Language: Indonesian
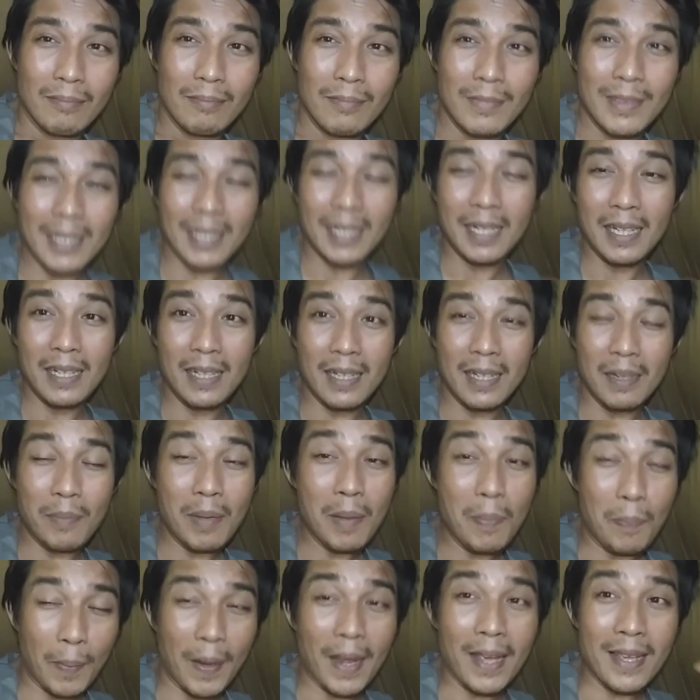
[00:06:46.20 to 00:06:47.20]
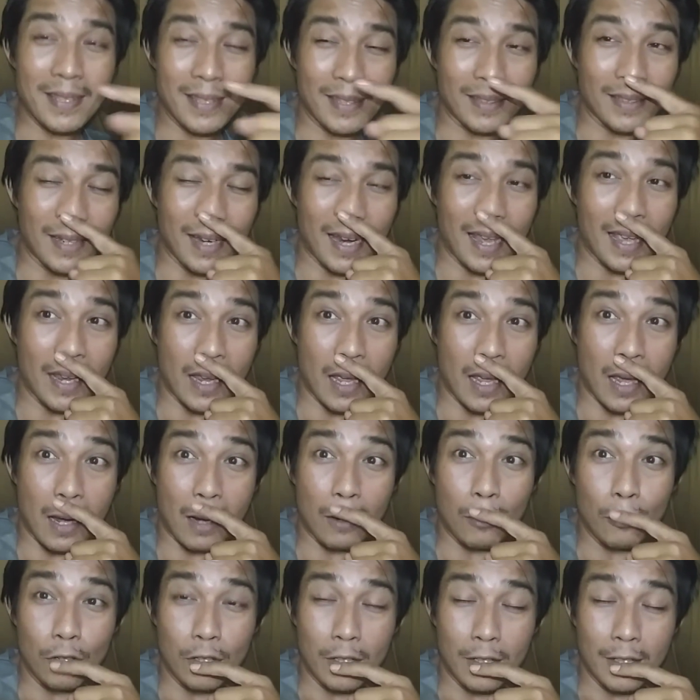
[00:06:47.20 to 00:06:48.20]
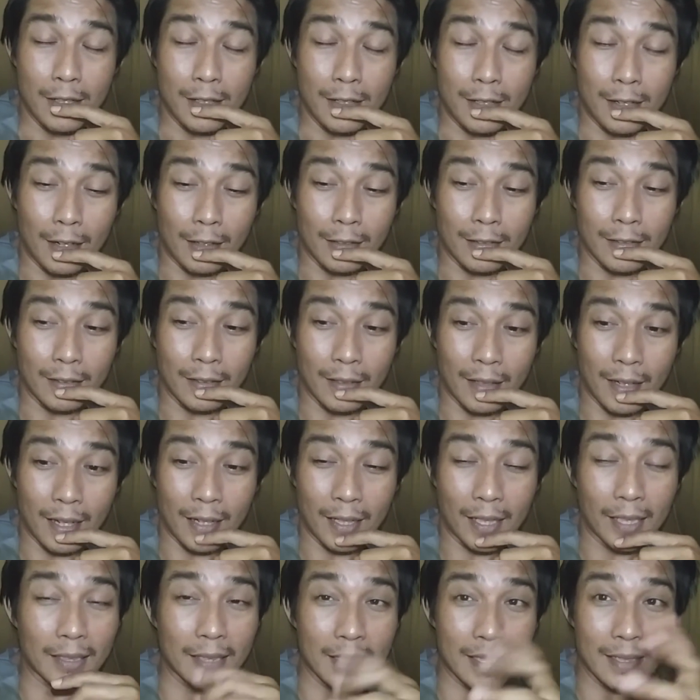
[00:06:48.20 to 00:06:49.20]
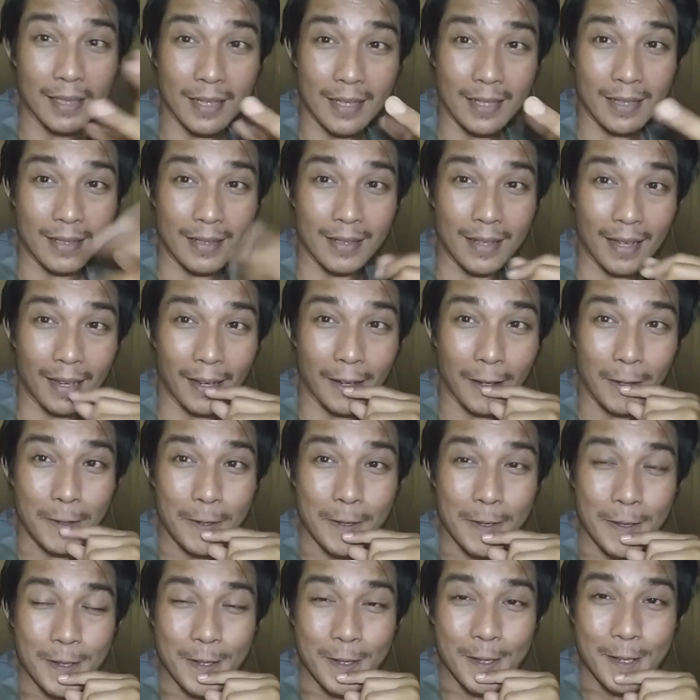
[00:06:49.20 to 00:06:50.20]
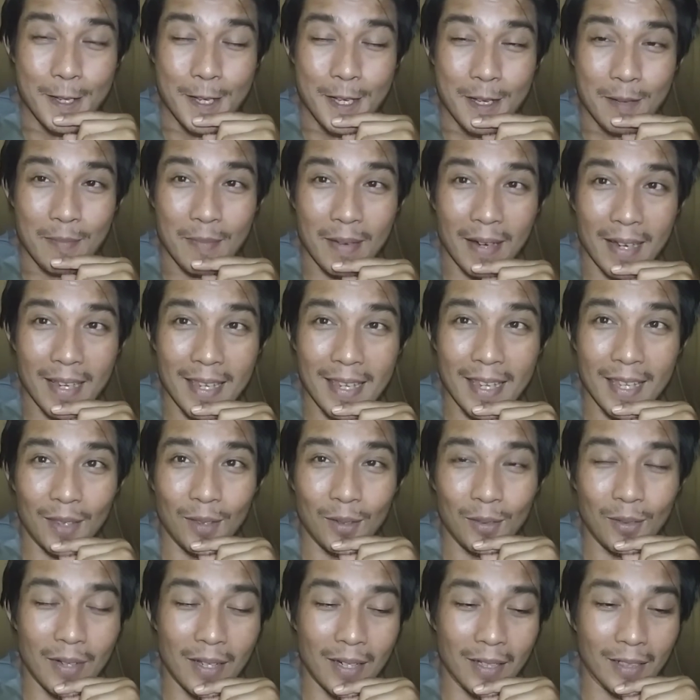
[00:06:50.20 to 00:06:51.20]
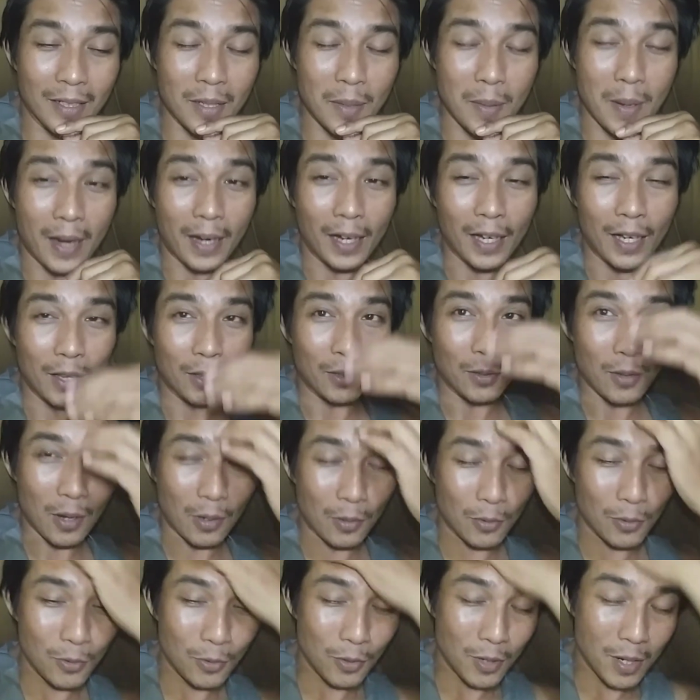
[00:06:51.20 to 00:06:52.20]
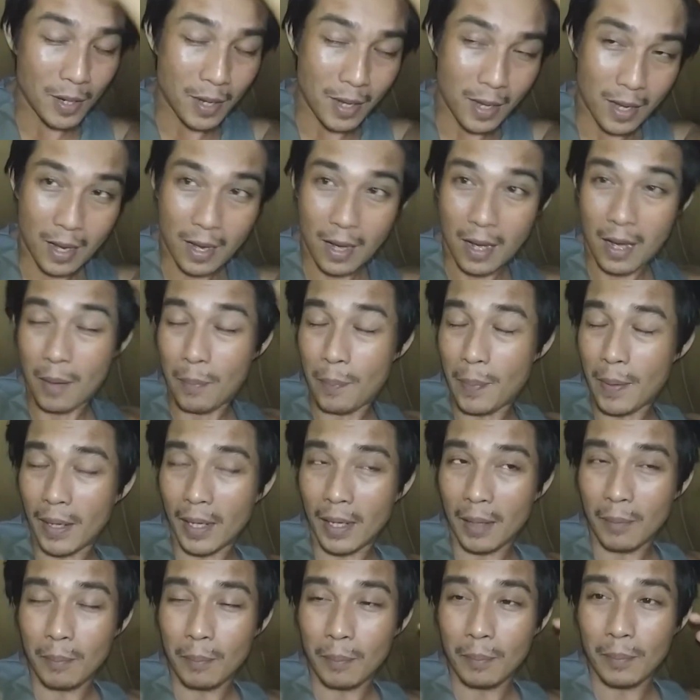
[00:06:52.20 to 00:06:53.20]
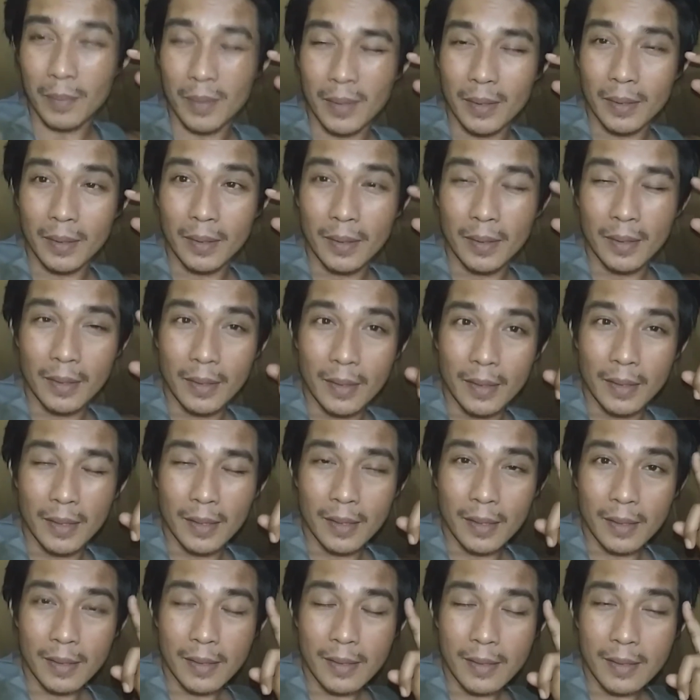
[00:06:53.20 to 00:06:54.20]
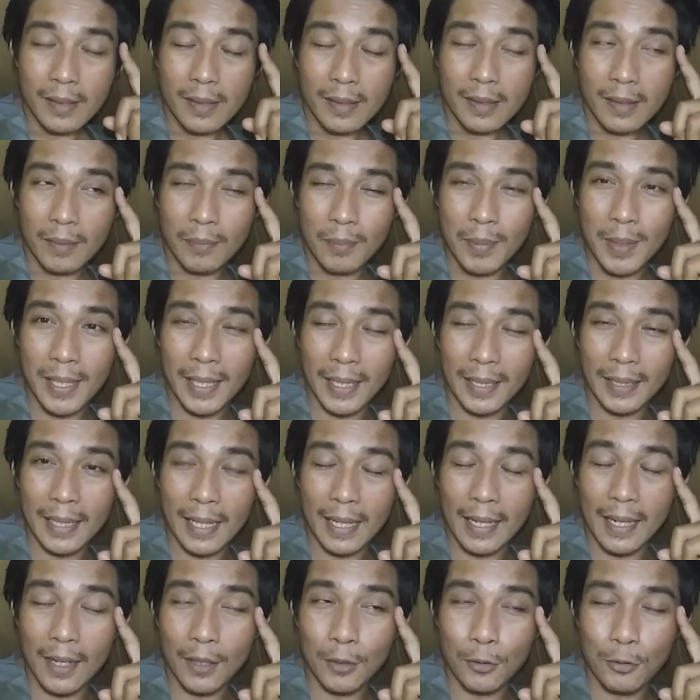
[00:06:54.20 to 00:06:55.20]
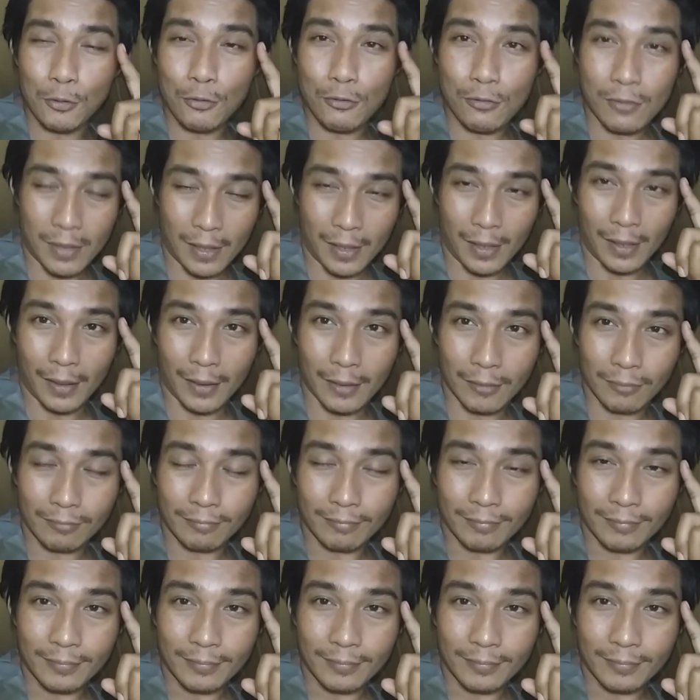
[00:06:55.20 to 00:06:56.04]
menjadi lebih puas setelah uh, ini guys setelah kita selesai. Makanya itu kan kemarin itu aku juga uh, pengen bikin kandang kucing.